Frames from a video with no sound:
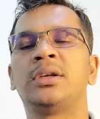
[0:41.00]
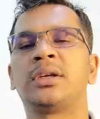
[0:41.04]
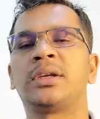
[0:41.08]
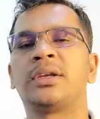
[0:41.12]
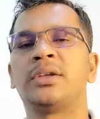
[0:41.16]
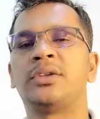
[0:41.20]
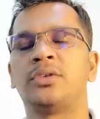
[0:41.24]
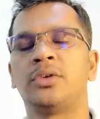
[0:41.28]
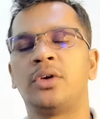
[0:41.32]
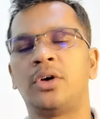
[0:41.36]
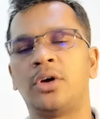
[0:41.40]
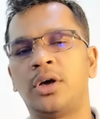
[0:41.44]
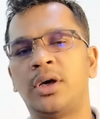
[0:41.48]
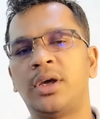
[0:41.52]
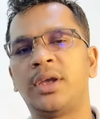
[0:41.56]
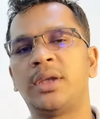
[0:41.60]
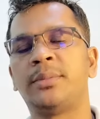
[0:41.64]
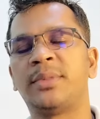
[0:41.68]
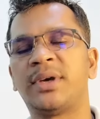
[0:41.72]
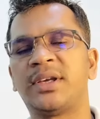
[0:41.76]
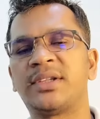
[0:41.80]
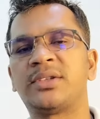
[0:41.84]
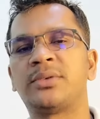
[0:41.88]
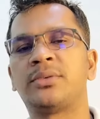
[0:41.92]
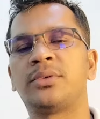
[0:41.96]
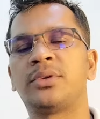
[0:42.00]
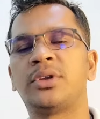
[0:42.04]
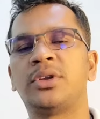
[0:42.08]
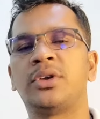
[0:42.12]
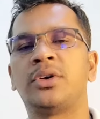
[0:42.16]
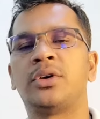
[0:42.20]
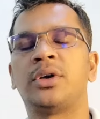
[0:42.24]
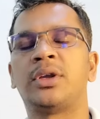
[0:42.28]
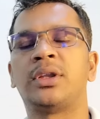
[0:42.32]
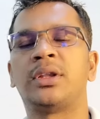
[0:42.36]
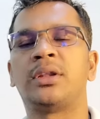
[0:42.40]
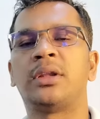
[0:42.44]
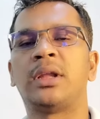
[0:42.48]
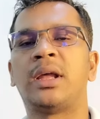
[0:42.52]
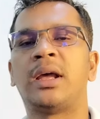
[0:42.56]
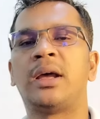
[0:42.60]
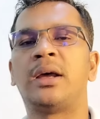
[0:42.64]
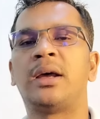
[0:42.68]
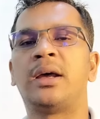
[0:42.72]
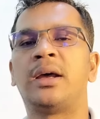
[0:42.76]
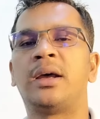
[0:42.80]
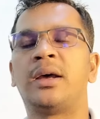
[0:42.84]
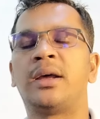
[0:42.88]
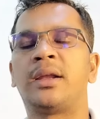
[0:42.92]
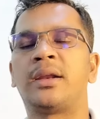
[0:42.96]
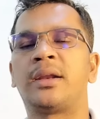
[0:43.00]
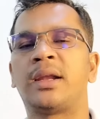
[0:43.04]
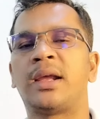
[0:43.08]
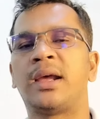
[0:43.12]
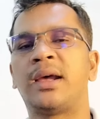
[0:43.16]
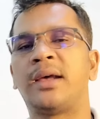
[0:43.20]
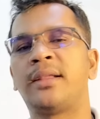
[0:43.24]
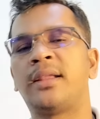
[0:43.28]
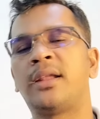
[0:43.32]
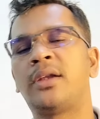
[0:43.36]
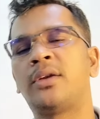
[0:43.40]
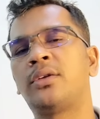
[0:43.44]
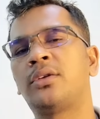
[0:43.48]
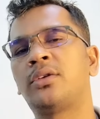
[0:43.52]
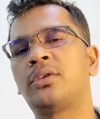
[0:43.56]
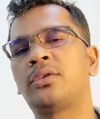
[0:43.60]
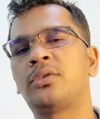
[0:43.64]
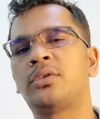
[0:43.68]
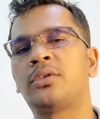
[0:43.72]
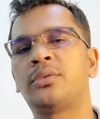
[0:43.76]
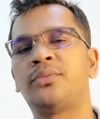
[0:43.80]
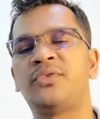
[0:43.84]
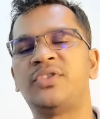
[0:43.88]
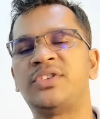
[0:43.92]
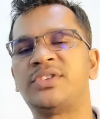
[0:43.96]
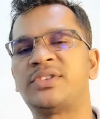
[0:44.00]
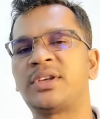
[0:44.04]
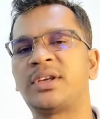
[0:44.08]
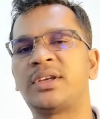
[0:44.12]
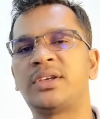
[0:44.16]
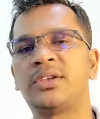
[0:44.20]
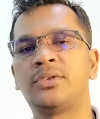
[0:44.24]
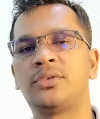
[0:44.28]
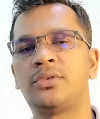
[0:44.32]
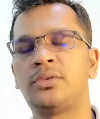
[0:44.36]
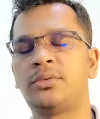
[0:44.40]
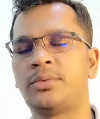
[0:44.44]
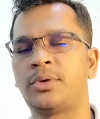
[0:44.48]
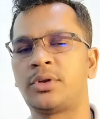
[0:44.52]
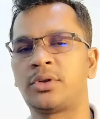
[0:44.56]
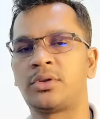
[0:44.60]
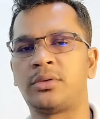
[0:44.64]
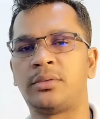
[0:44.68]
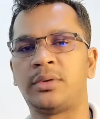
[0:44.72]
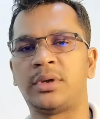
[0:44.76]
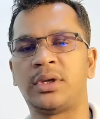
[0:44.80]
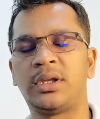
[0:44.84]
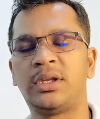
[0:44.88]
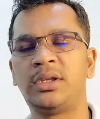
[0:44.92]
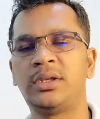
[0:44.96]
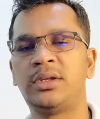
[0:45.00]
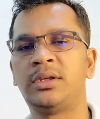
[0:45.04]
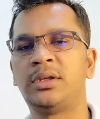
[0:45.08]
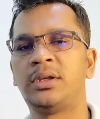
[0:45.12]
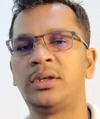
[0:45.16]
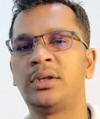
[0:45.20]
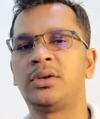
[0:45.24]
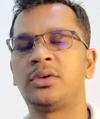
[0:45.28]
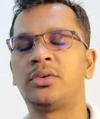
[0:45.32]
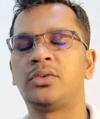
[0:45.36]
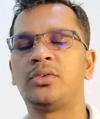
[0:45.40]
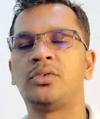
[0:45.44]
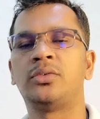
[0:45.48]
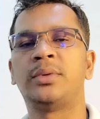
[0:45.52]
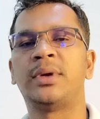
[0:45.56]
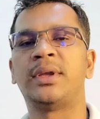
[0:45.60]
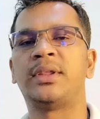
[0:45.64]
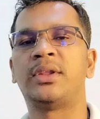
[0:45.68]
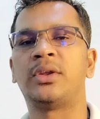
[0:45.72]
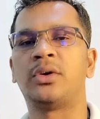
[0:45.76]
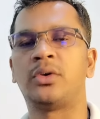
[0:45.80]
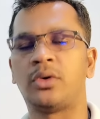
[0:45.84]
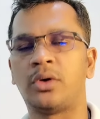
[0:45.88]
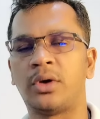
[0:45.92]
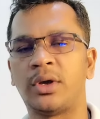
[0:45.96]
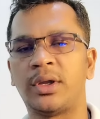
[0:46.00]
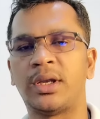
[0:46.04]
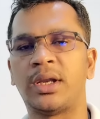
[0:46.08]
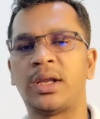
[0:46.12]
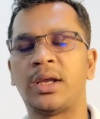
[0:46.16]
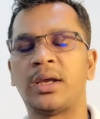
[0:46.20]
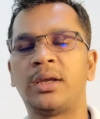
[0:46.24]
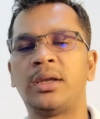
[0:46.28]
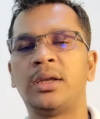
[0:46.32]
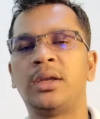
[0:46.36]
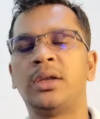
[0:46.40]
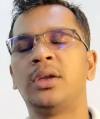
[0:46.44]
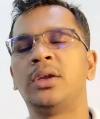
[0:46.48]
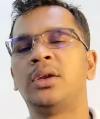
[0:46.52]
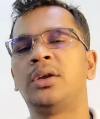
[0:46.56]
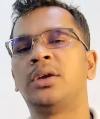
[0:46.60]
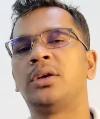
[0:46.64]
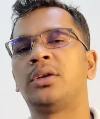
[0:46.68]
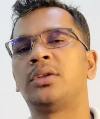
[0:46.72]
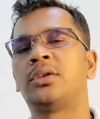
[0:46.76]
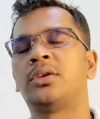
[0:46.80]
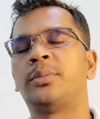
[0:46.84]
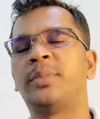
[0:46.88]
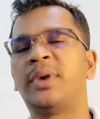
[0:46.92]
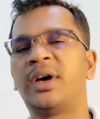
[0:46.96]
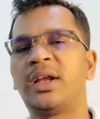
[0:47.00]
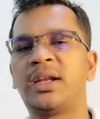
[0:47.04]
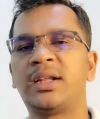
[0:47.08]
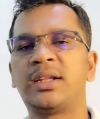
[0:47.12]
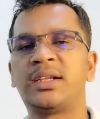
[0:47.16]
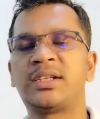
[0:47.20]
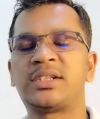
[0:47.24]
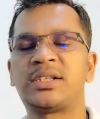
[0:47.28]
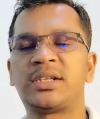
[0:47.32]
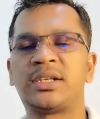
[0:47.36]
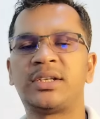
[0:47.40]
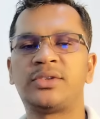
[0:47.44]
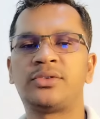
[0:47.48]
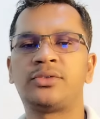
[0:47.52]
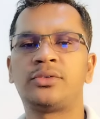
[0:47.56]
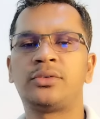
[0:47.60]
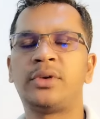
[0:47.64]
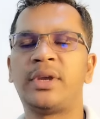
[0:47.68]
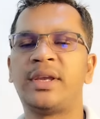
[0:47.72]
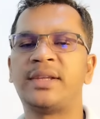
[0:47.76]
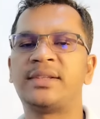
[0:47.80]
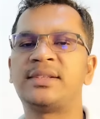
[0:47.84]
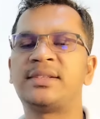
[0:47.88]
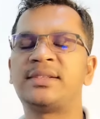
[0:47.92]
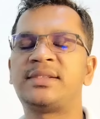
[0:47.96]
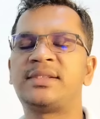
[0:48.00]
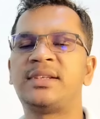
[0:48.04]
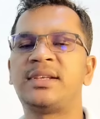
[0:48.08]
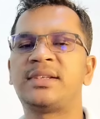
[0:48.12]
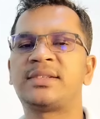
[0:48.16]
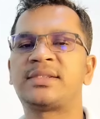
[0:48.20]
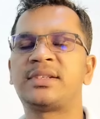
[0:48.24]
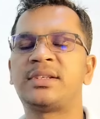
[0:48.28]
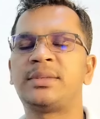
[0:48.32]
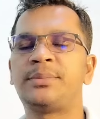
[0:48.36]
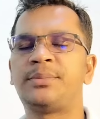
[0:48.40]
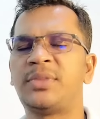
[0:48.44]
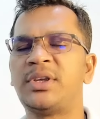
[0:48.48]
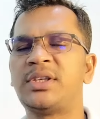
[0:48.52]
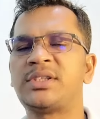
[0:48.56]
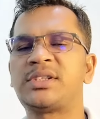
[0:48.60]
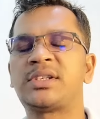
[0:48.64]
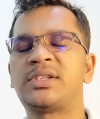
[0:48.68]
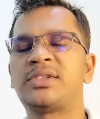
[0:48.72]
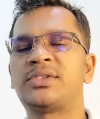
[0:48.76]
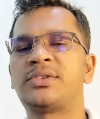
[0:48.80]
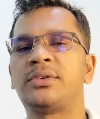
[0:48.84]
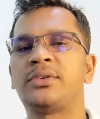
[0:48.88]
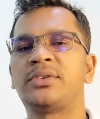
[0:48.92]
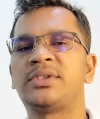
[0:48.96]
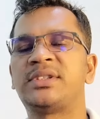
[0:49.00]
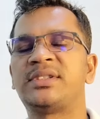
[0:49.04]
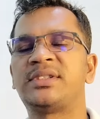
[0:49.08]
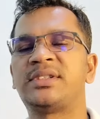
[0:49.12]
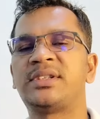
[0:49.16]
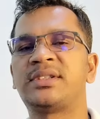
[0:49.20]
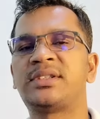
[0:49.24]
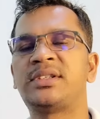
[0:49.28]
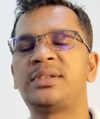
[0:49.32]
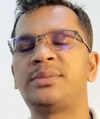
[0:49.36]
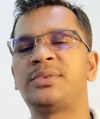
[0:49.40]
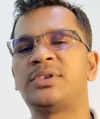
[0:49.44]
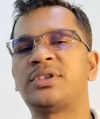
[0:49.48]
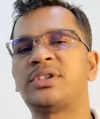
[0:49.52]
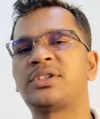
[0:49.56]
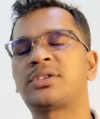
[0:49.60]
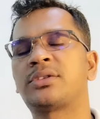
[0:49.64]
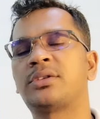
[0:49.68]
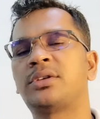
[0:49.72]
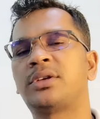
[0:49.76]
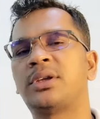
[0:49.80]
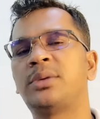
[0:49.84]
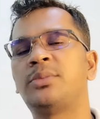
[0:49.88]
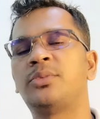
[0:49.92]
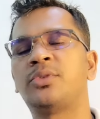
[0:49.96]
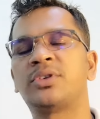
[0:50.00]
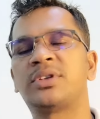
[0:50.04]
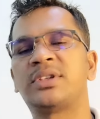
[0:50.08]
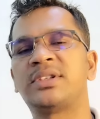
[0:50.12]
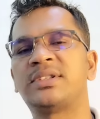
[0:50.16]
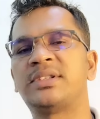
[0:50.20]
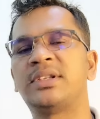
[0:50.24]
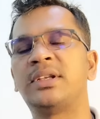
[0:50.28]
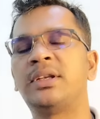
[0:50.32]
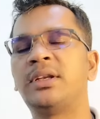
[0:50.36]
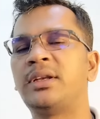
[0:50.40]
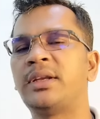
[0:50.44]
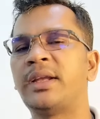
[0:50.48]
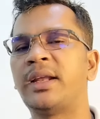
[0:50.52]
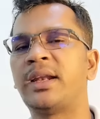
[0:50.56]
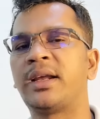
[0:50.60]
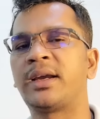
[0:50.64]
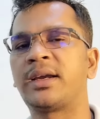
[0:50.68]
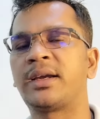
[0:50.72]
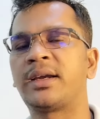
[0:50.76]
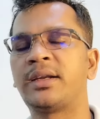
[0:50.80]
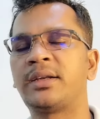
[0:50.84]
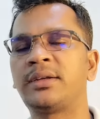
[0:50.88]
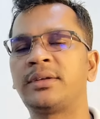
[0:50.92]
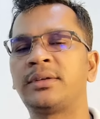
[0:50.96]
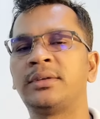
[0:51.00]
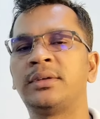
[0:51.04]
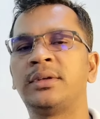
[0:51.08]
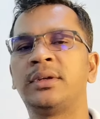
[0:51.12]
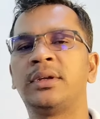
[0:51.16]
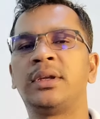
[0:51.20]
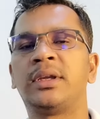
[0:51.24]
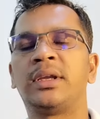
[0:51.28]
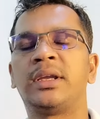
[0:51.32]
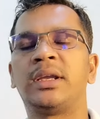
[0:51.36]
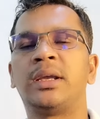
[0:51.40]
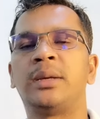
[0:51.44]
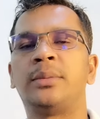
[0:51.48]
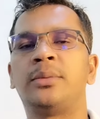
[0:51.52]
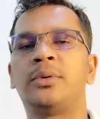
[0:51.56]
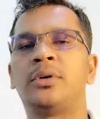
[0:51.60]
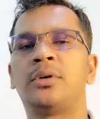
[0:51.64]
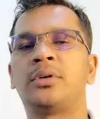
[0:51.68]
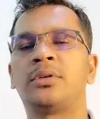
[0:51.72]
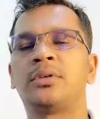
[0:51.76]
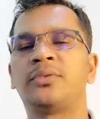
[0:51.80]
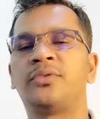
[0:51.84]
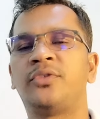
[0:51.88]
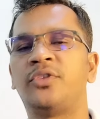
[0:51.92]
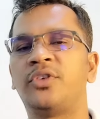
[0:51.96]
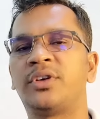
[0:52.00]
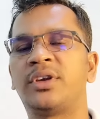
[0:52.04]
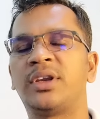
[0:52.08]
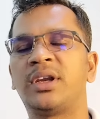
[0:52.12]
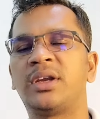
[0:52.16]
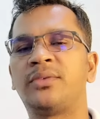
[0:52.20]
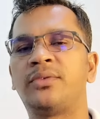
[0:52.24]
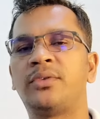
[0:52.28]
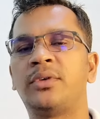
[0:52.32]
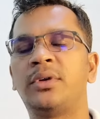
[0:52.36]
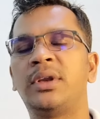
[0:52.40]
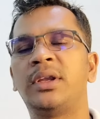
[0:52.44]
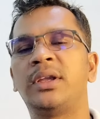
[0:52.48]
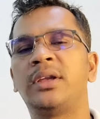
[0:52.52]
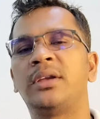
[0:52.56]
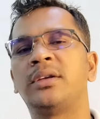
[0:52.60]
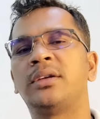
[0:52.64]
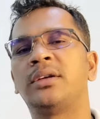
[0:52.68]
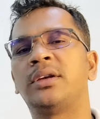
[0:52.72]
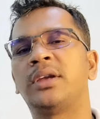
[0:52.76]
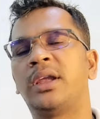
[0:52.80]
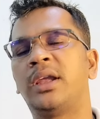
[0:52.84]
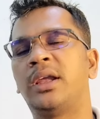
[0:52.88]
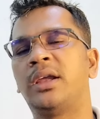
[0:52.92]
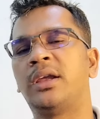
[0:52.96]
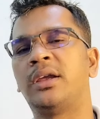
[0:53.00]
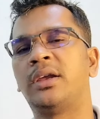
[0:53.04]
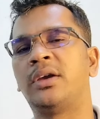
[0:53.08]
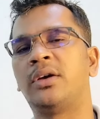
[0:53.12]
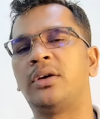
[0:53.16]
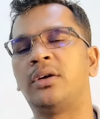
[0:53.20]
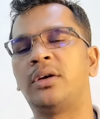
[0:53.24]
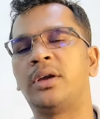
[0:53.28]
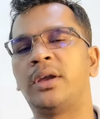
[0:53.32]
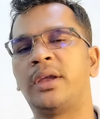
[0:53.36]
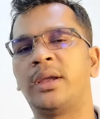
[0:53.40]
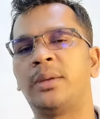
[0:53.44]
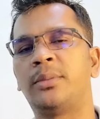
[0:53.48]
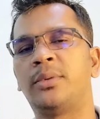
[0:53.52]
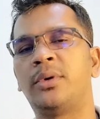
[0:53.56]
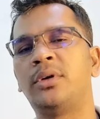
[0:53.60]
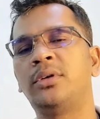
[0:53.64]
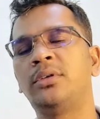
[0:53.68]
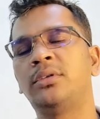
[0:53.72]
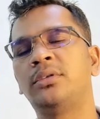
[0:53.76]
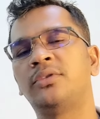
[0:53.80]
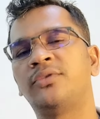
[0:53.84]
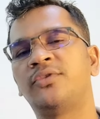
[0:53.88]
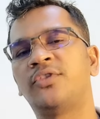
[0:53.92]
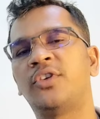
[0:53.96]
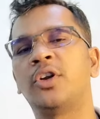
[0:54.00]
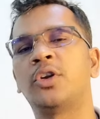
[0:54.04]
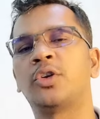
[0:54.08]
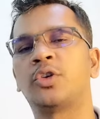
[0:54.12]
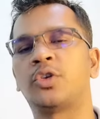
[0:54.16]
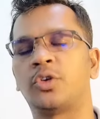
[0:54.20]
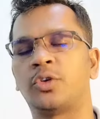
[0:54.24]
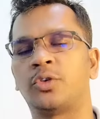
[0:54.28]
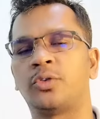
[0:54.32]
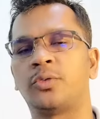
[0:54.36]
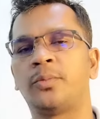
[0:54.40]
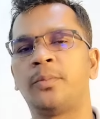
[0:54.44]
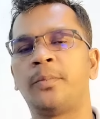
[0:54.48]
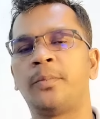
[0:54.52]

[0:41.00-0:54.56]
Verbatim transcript: কিন্তু হয় মাঝে মধ্যে হয় আর আদার অন্য কোনো ভিসা কিন্তু বর্তমানে ডুবাইতে হয় না তো বাংলাদেশে কিছু এজেন্সি আছে বেশ কিছু এজেন্সি আছে বিশেষ করে মতিঝিল এলাকার এবং ফকিরাফল এবং ফলটন